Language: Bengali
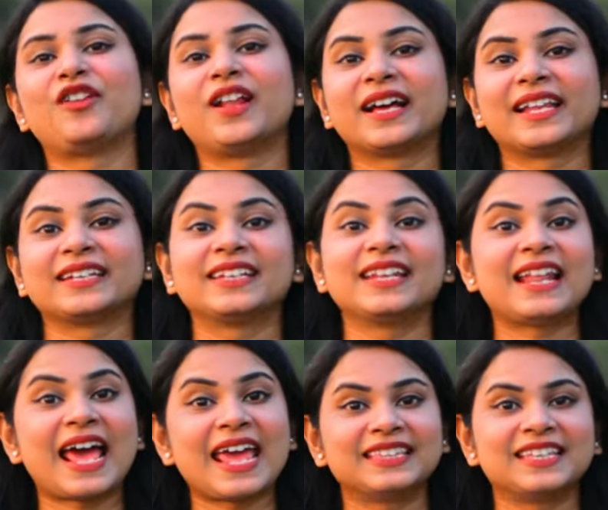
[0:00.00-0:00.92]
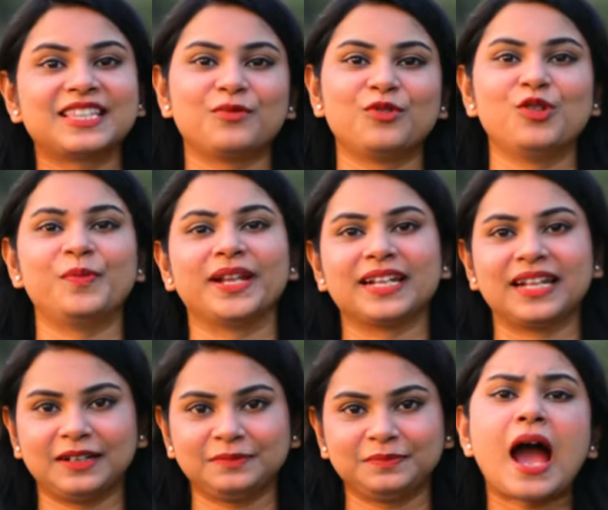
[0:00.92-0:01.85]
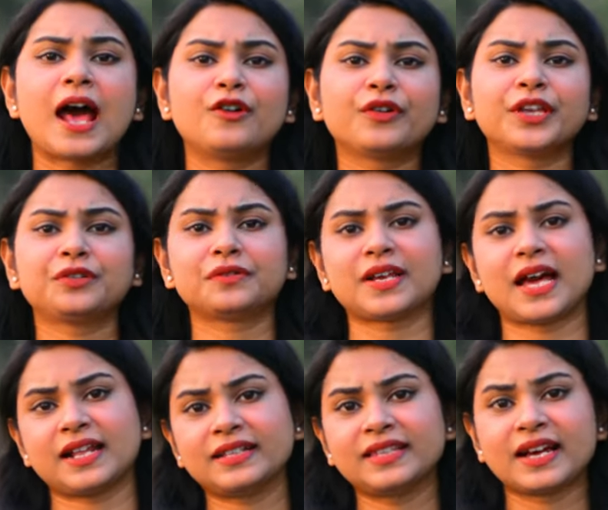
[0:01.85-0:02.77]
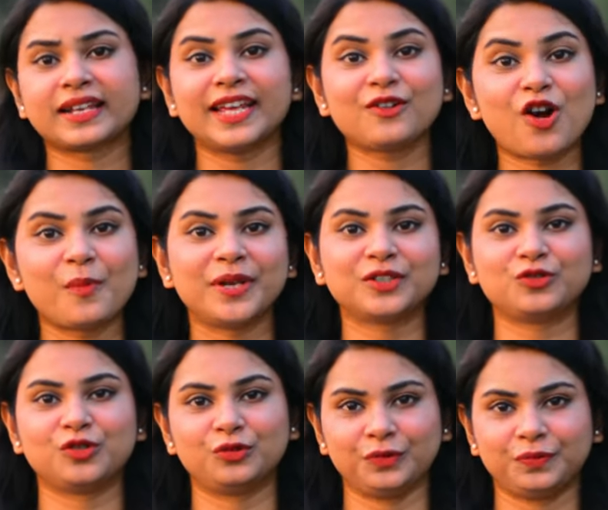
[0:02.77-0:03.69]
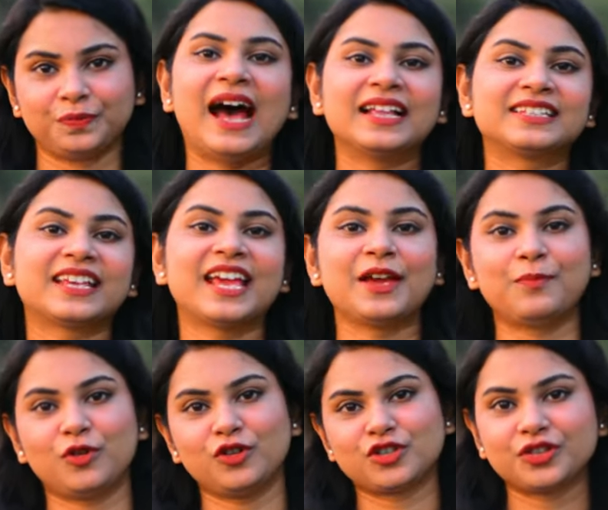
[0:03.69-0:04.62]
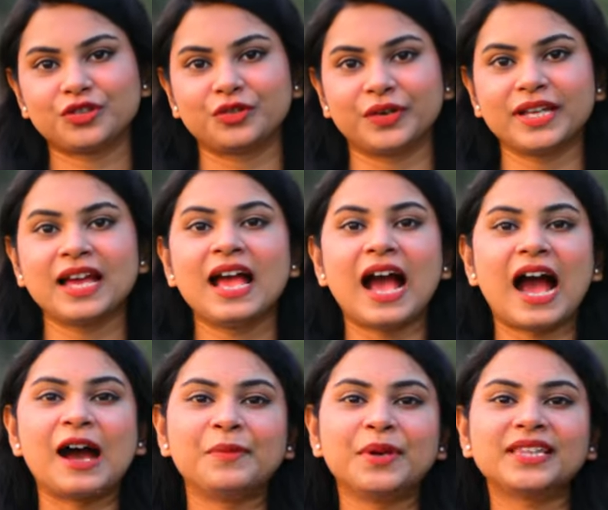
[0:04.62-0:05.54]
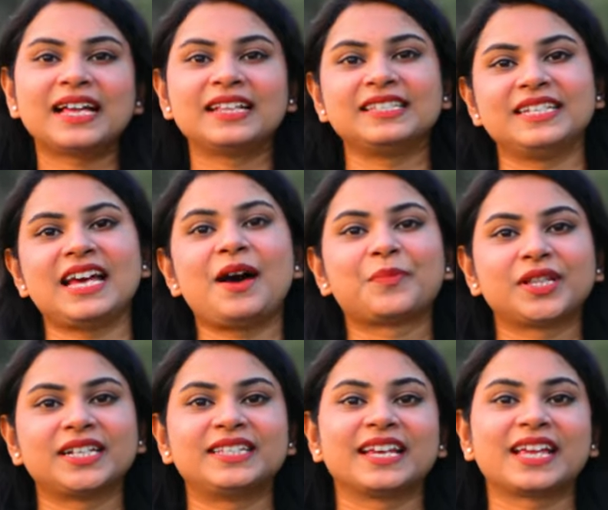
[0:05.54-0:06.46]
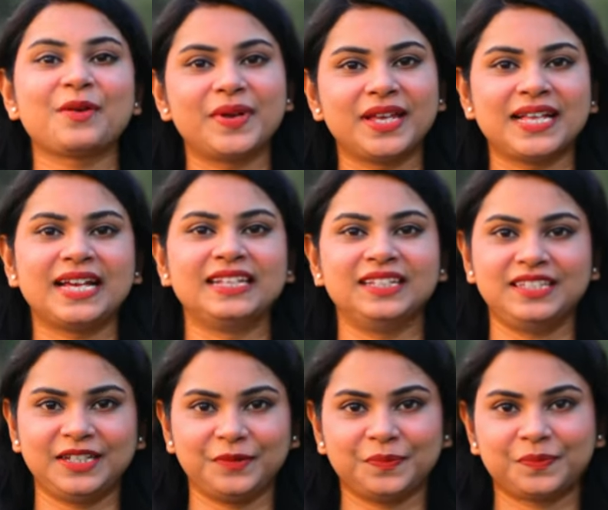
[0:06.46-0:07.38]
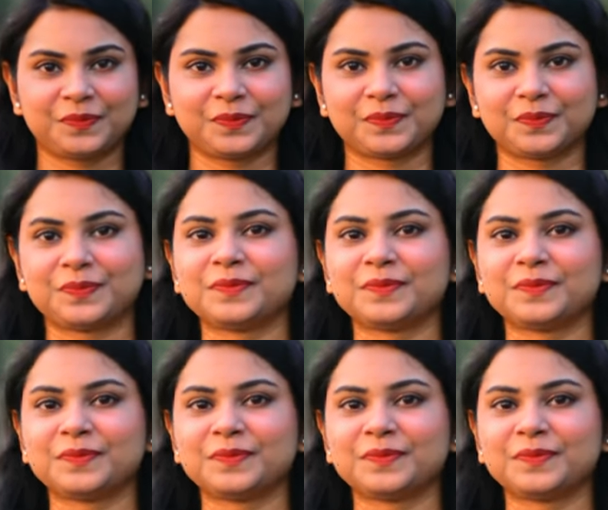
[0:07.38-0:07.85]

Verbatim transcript: ভালো লাগলে একটি লাইক দিতে ভুলবেন না আরো কিছু জানার থাকলে কমেন্ট করুন আজকে এ পর্যন্তই আমি তানজিয়া আপনাদের থেকে বিদায় নিচ্ছি